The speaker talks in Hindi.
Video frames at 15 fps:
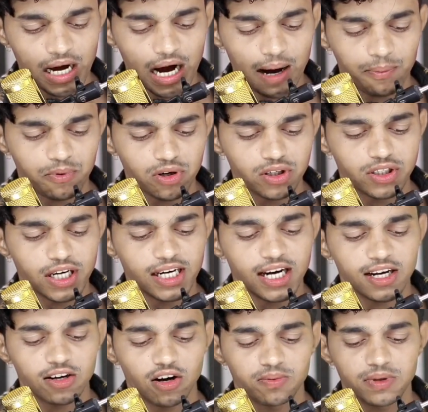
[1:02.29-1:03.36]
आपको इस
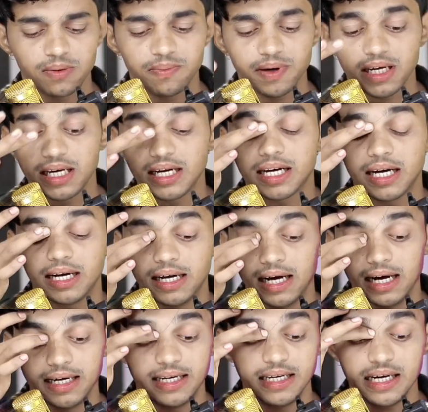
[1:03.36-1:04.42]
चैनल के ऑप्शन पे क्लिक
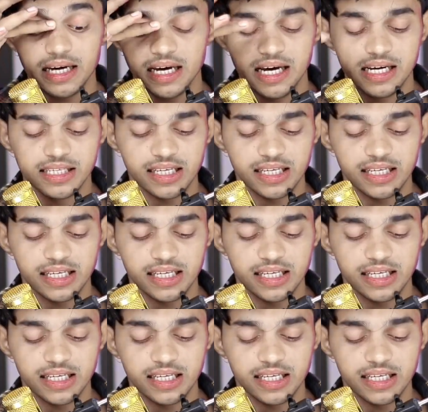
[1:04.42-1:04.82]
करना है ठीक है